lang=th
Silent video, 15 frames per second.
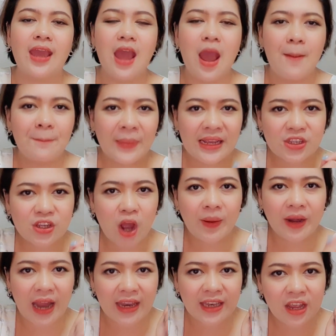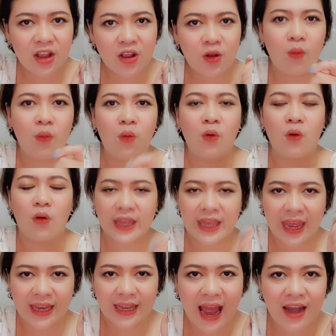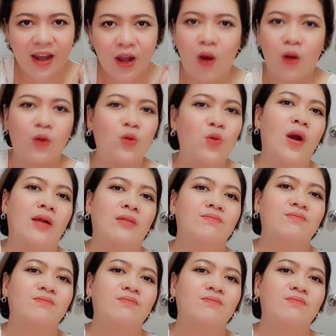ไม่ชอบอะไรที่โกหกเกลียดการหลอกลวง